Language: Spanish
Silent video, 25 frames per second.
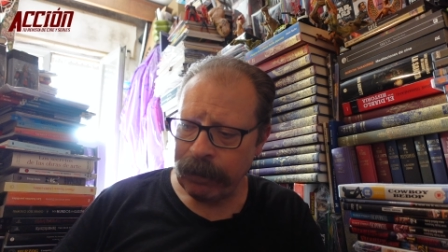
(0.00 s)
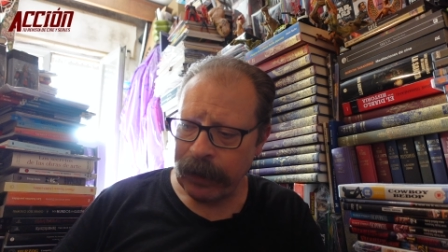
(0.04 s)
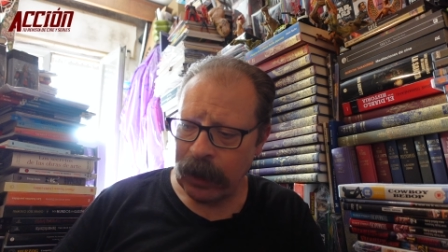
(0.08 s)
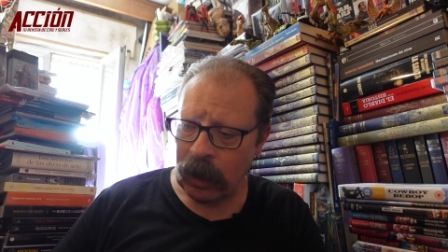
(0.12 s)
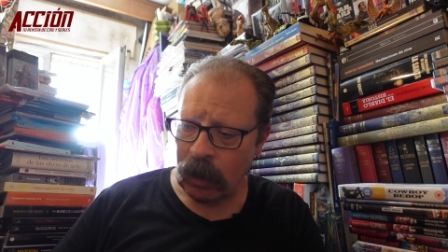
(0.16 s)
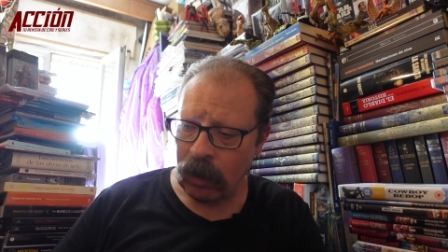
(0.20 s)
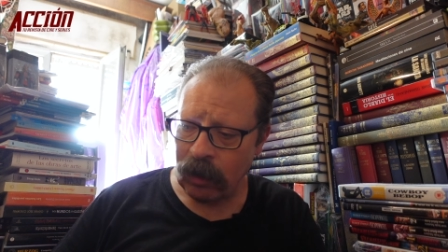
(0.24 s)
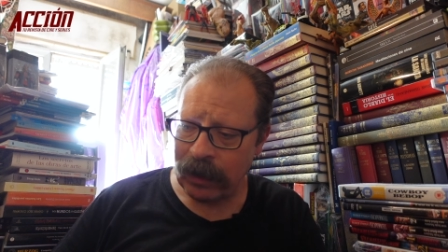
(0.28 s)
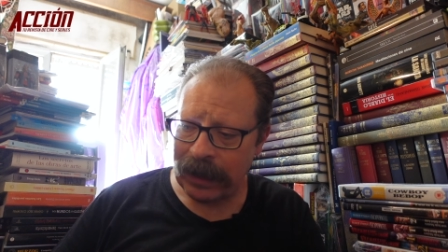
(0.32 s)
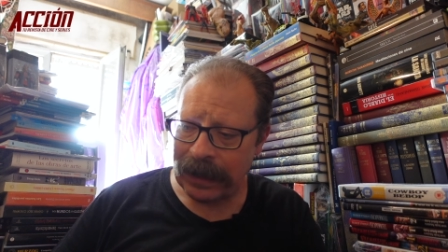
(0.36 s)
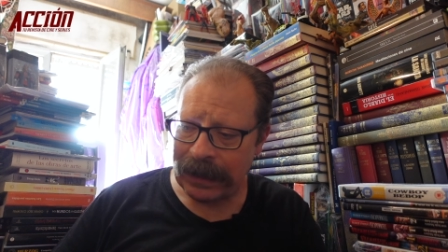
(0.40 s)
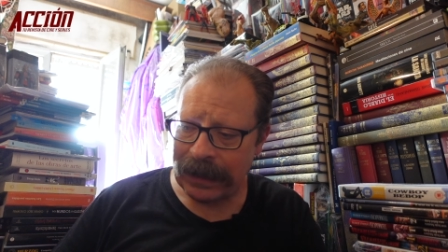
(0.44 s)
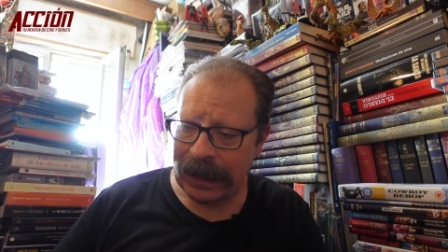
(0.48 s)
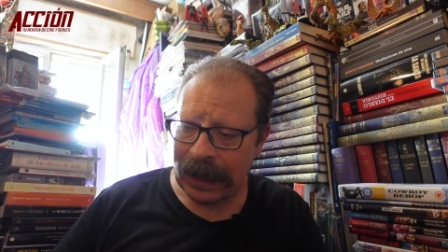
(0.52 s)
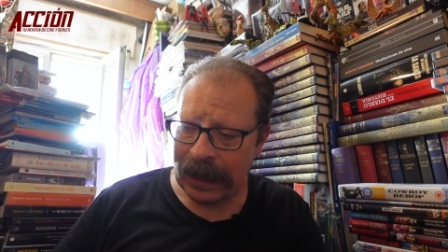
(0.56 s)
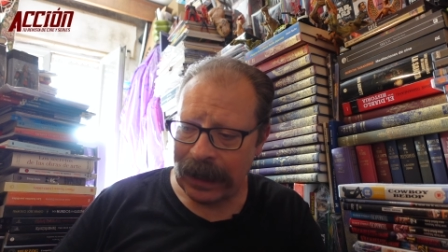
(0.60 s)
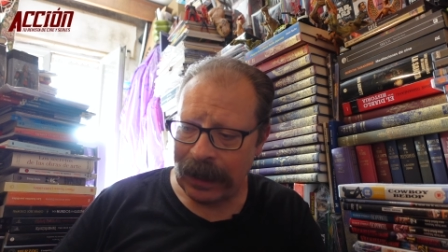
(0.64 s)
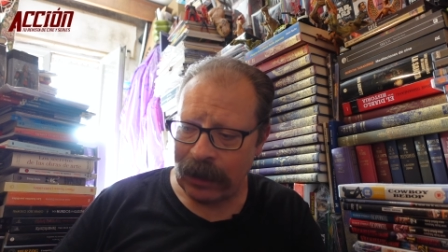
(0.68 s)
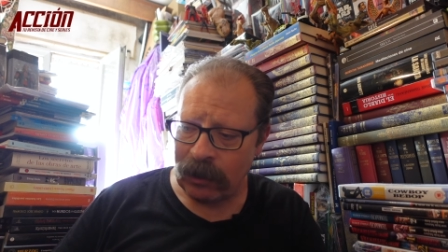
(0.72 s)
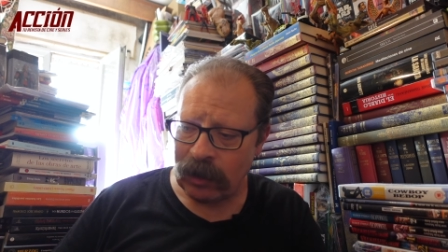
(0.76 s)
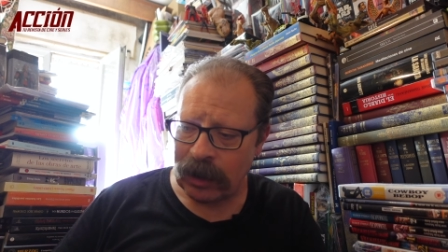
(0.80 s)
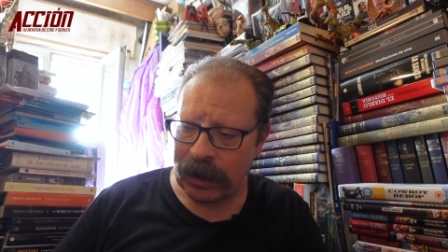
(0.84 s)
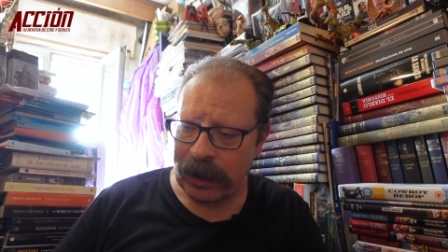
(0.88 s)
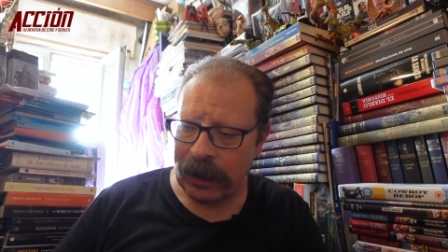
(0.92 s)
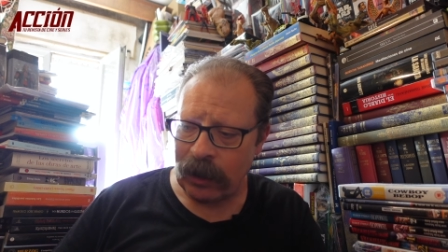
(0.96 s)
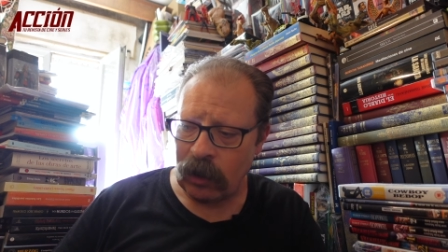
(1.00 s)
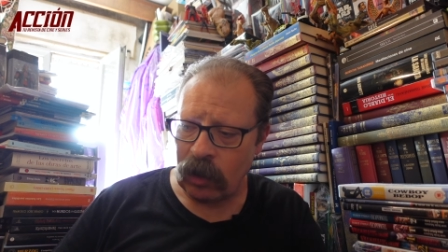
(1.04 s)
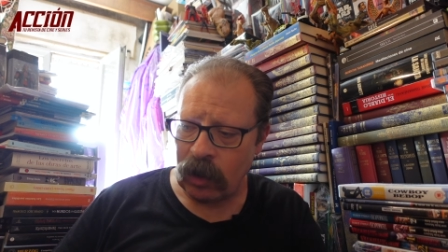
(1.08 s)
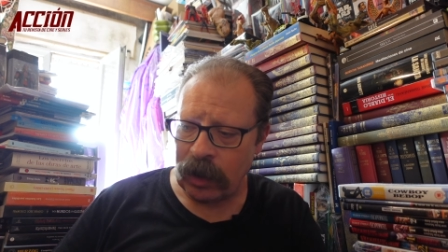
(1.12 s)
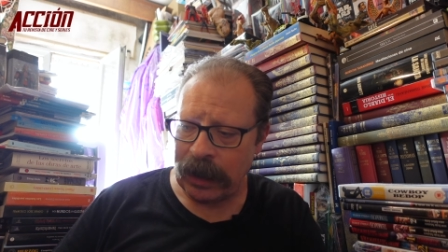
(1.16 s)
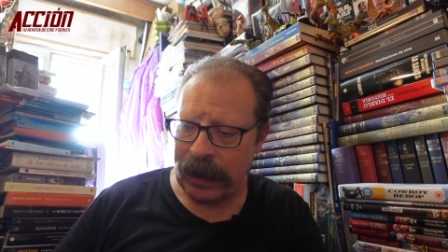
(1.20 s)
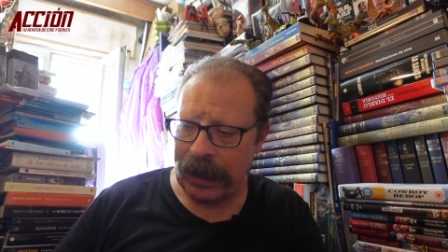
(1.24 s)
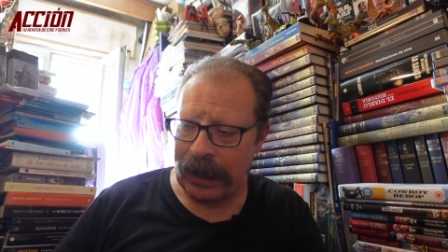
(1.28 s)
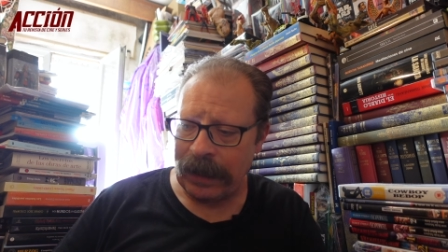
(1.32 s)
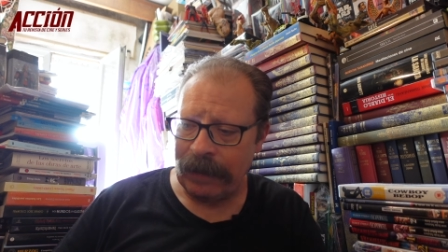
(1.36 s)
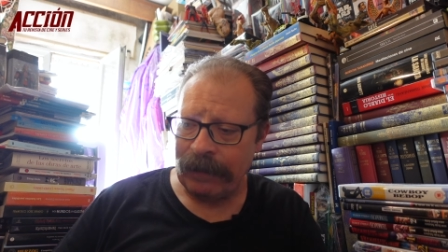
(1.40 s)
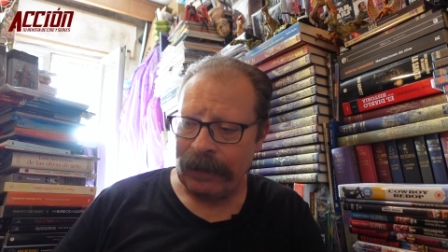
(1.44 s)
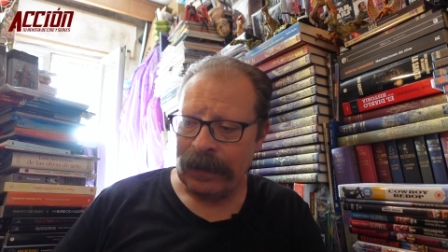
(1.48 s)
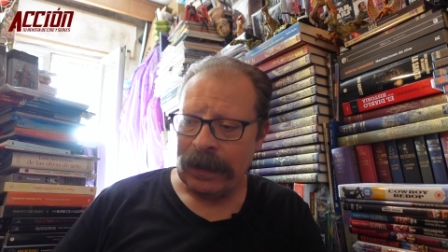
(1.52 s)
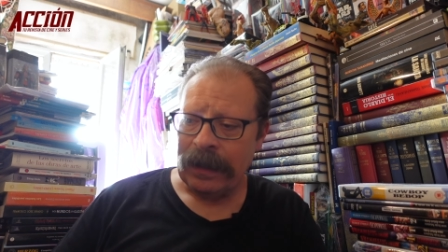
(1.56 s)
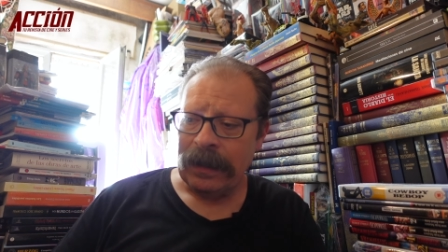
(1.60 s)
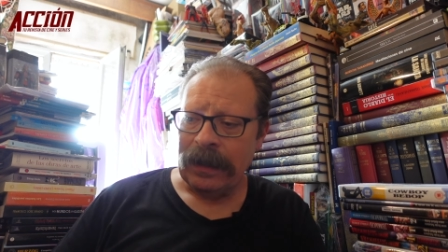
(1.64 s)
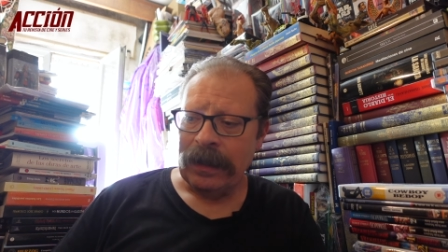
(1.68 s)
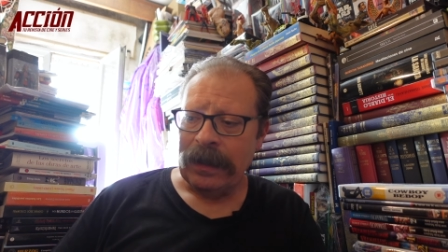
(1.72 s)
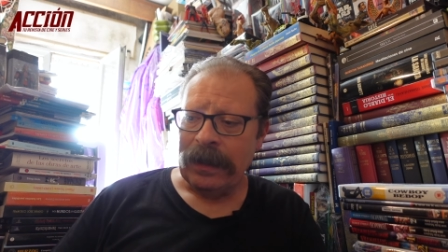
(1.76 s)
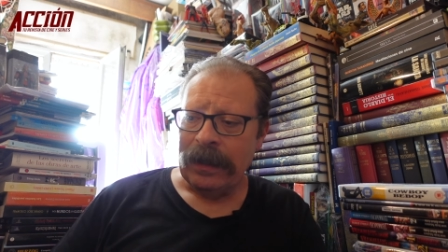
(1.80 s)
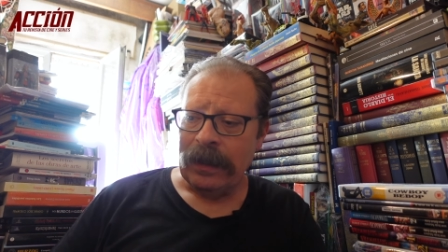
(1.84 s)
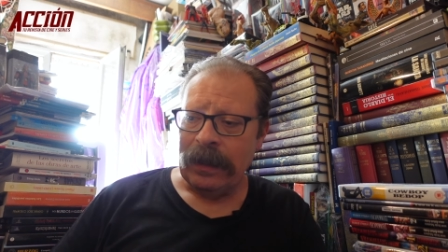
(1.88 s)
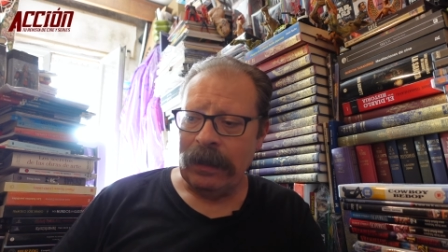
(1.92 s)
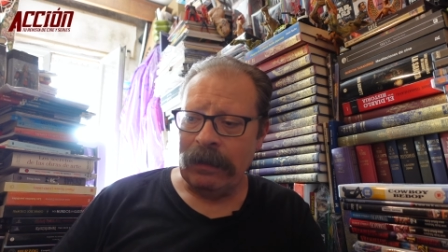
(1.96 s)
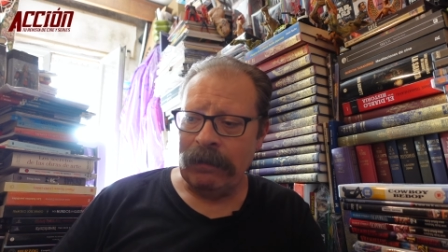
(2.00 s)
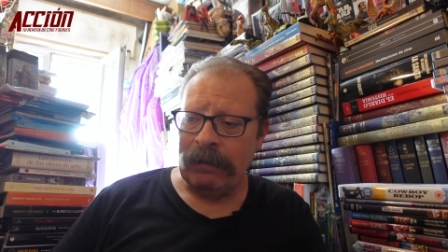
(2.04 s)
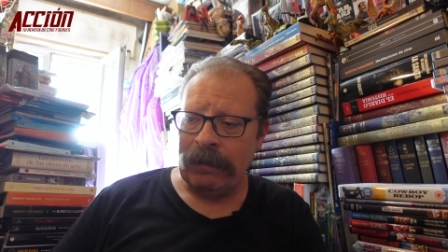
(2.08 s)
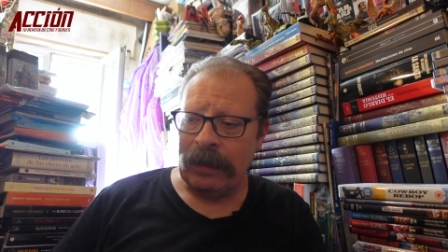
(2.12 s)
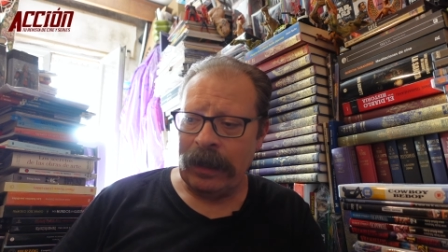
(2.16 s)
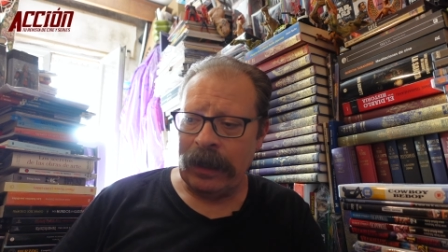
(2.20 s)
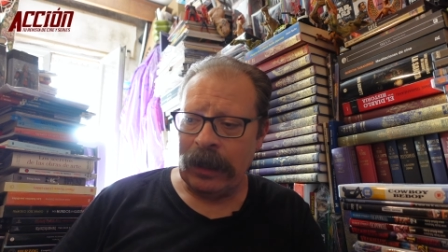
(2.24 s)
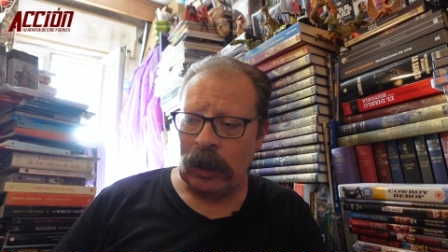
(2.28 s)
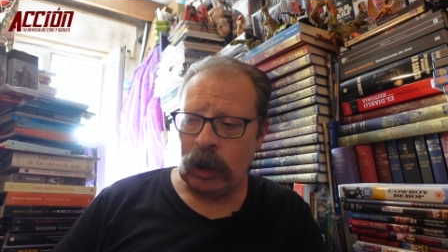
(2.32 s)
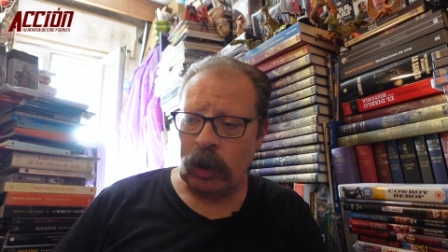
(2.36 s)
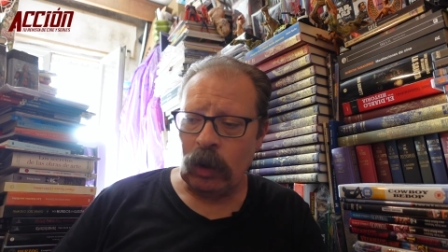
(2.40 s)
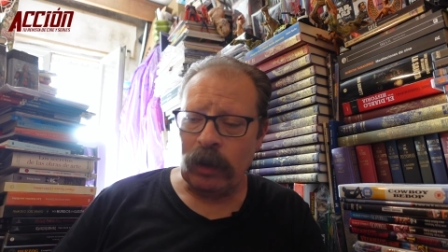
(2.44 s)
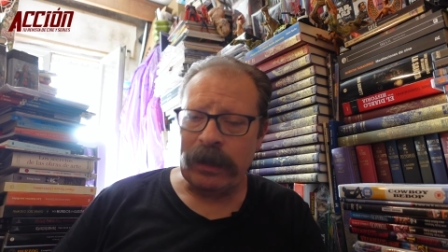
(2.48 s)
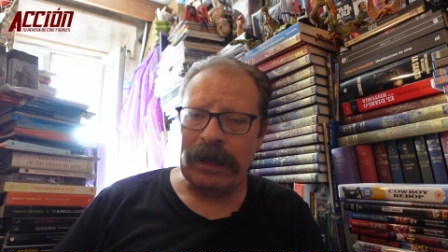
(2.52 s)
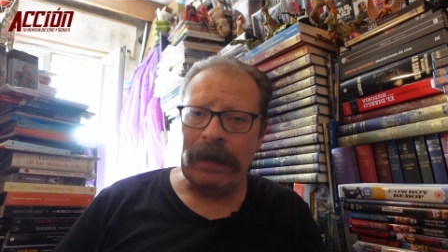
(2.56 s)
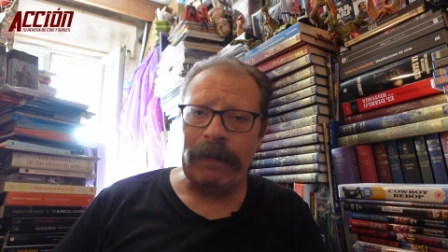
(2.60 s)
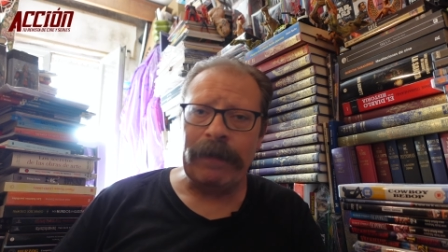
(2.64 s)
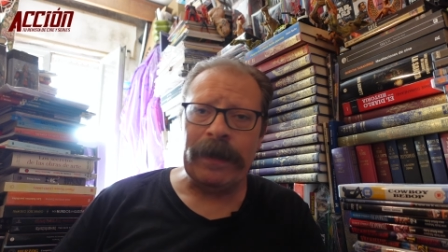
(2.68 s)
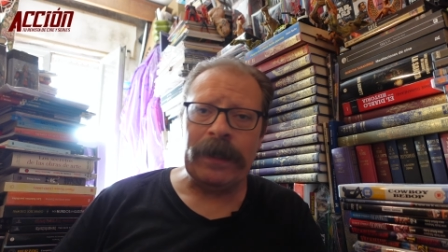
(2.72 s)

Pero lo que está claro es que lo que resulta